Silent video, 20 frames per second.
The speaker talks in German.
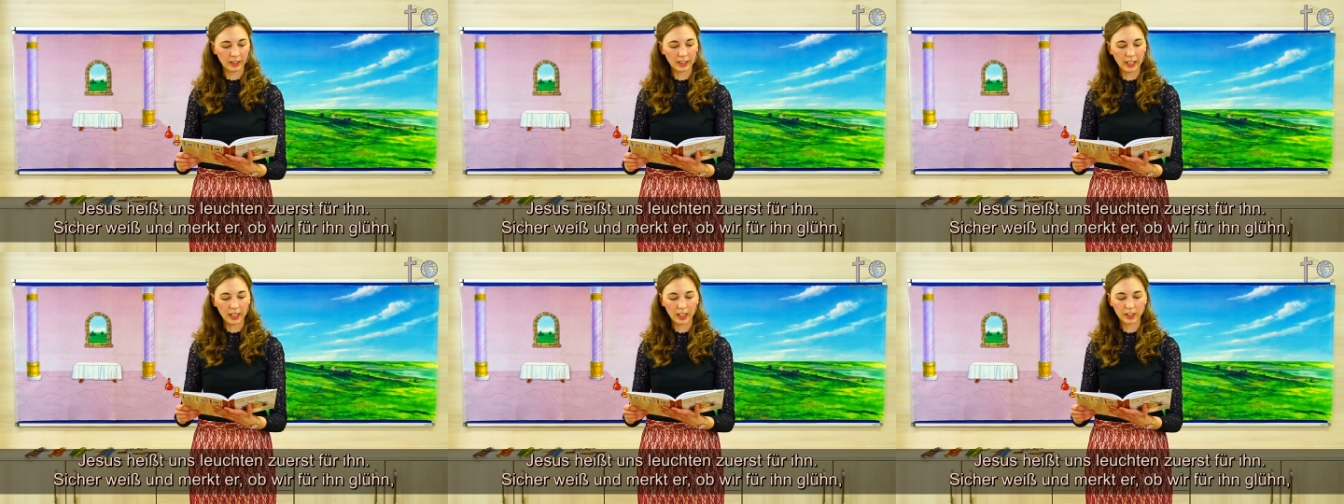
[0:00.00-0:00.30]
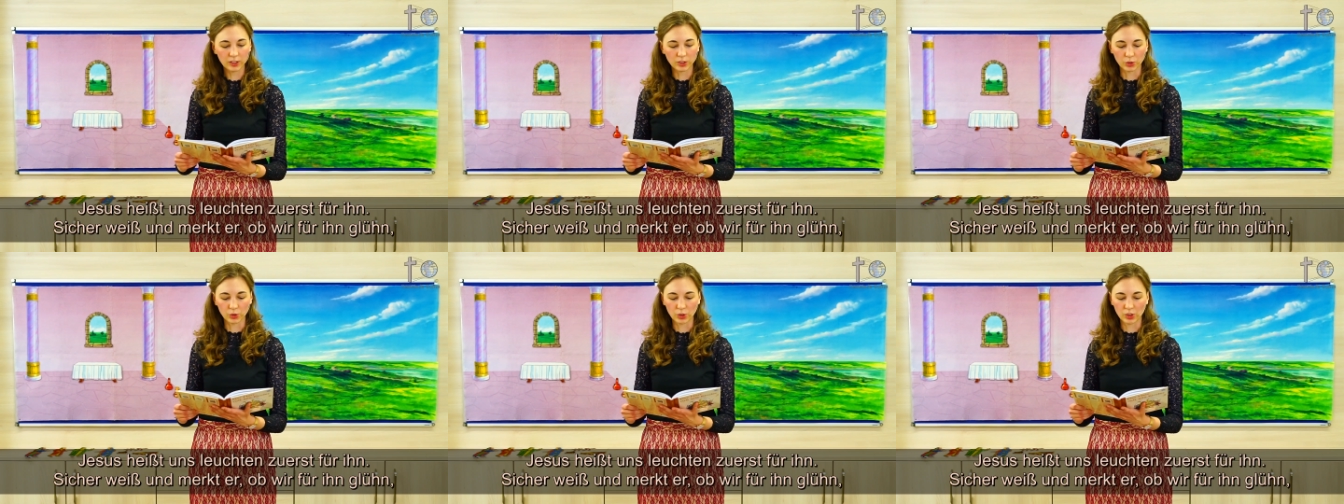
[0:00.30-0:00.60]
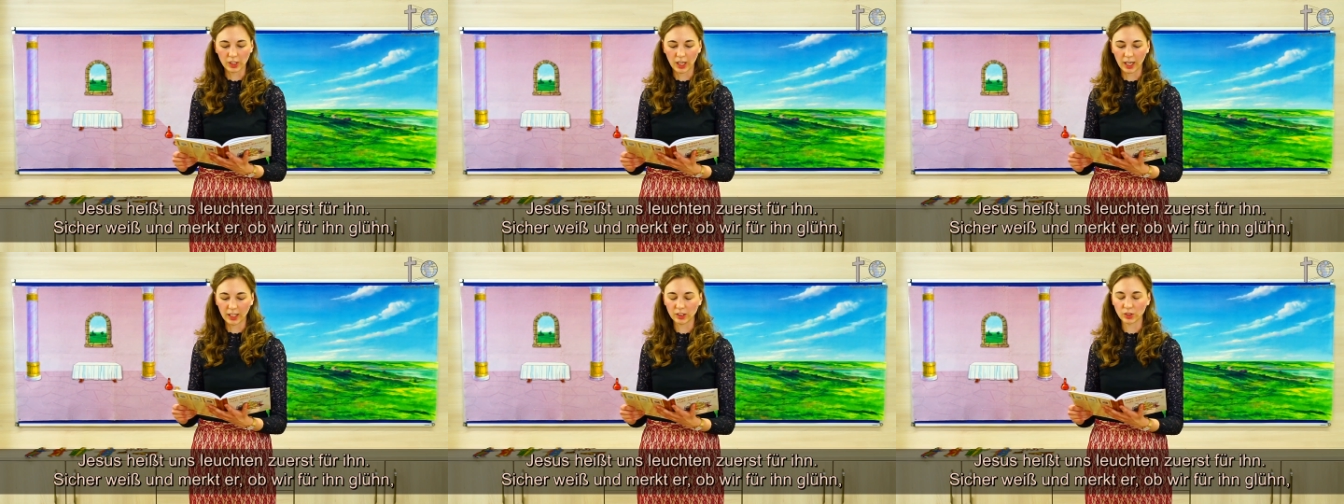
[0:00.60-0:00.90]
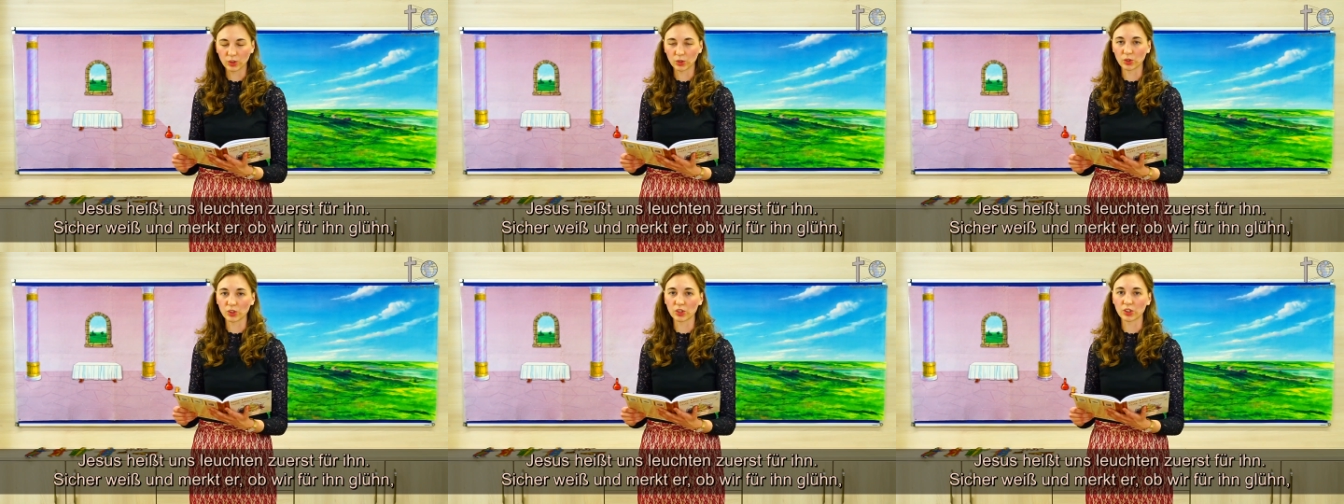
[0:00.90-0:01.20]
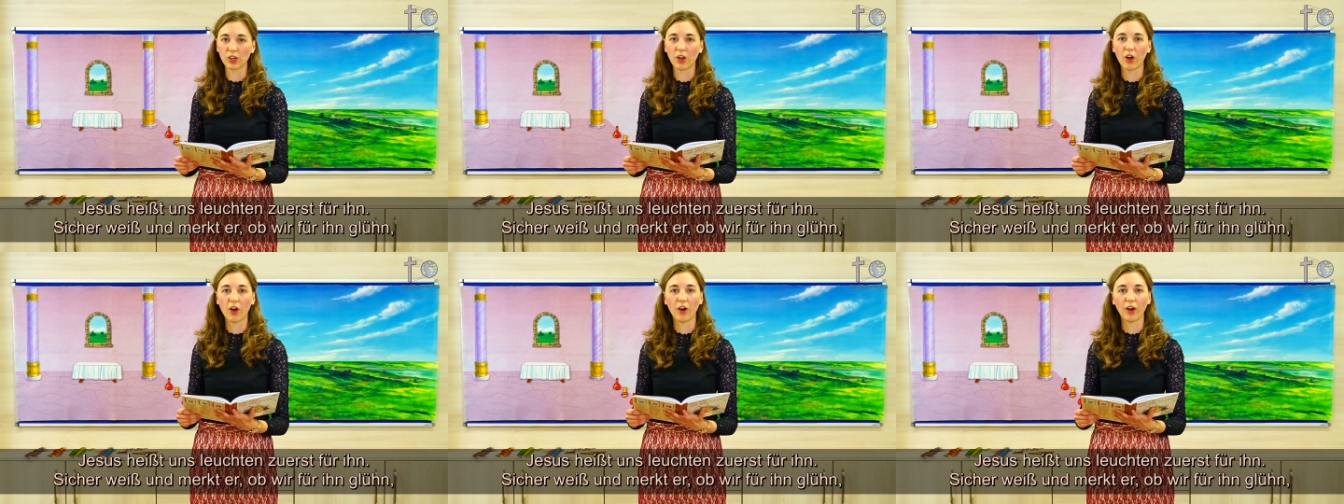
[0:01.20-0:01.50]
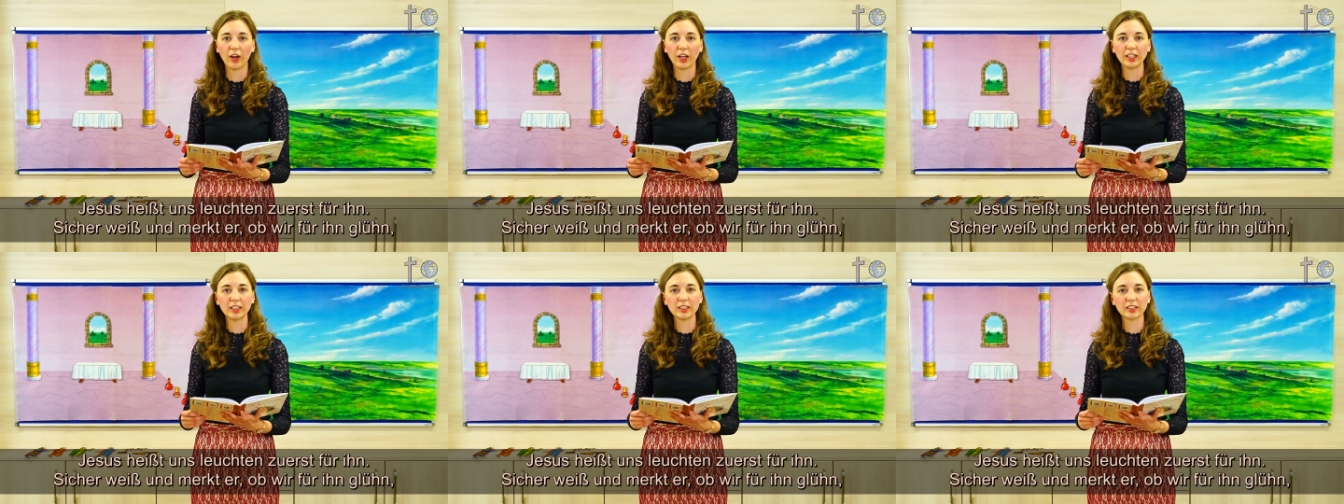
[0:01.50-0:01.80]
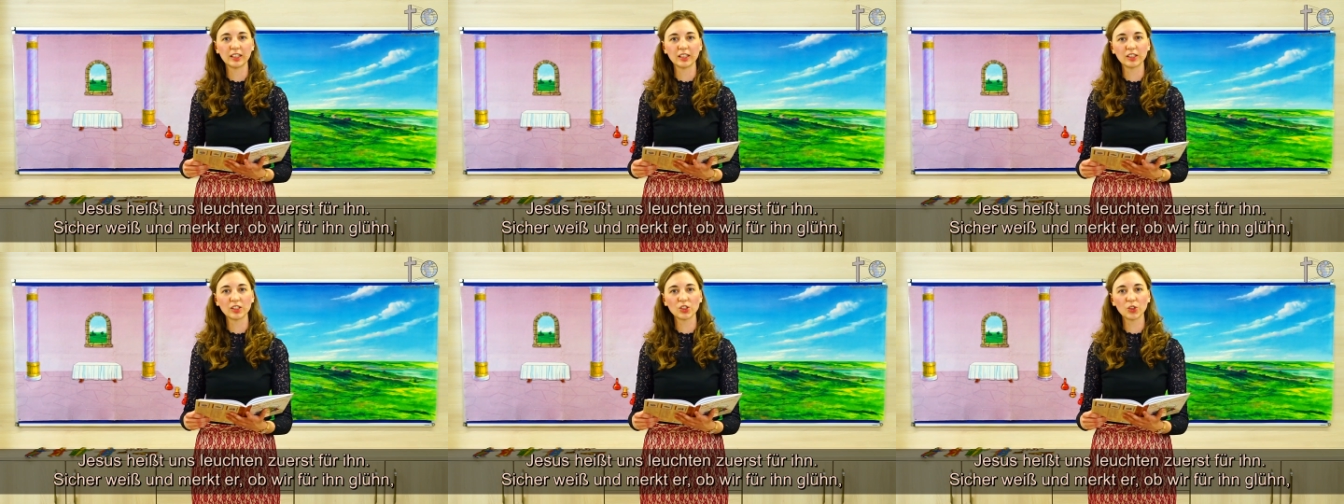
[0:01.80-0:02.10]
Jesus heißt uns
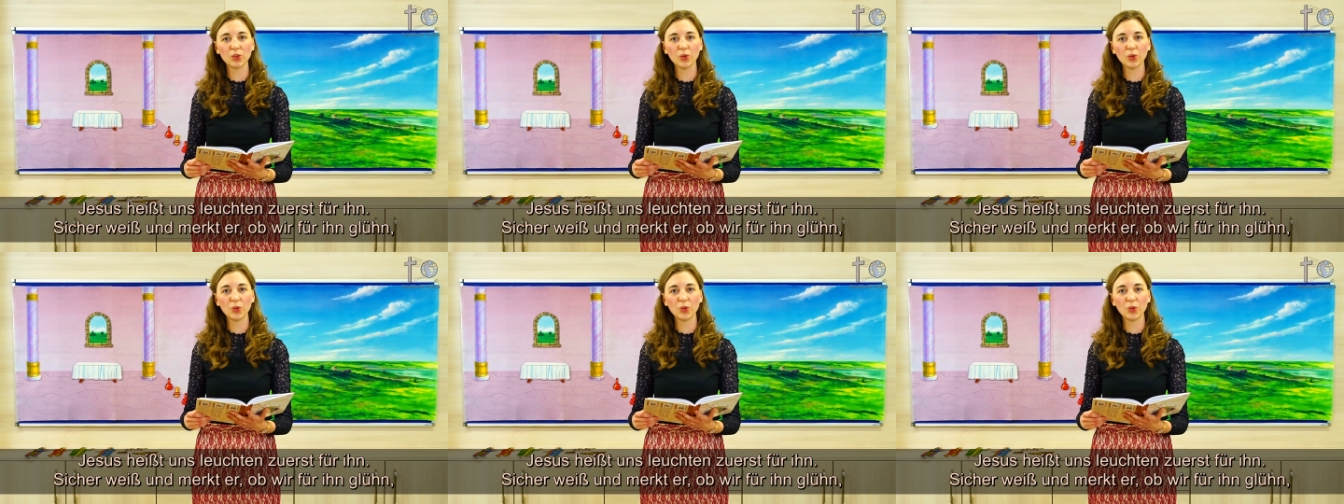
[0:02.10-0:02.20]
leuchten